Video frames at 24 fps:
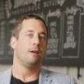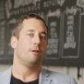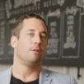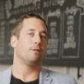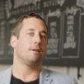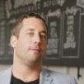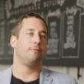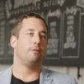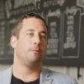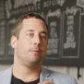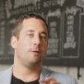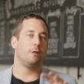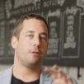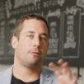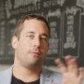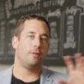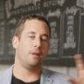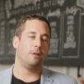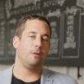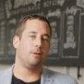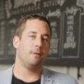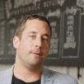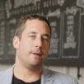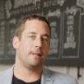Oder von mir aus,
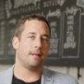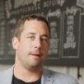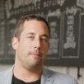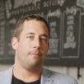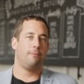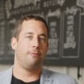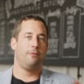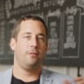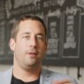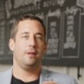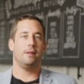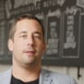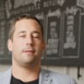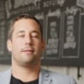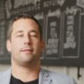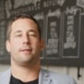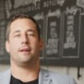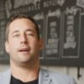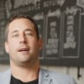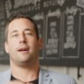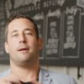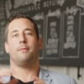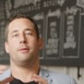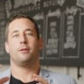wenn du jemanden empfiehlst,
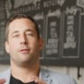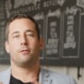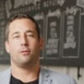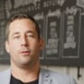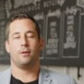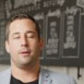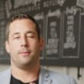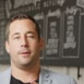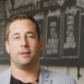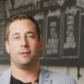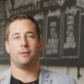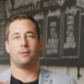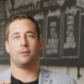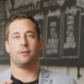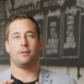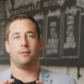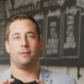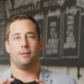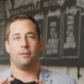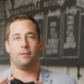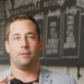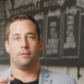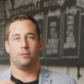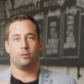da kann man so jemand
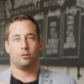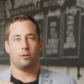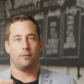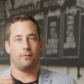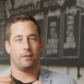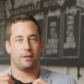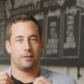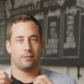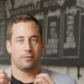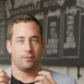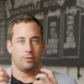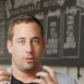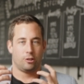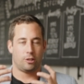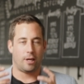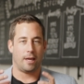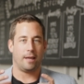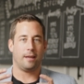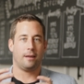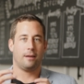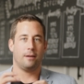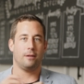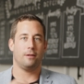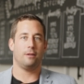schon was
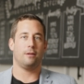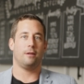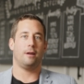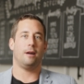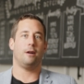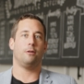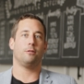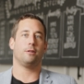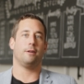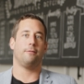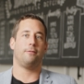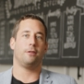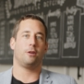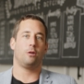schenken ja, oder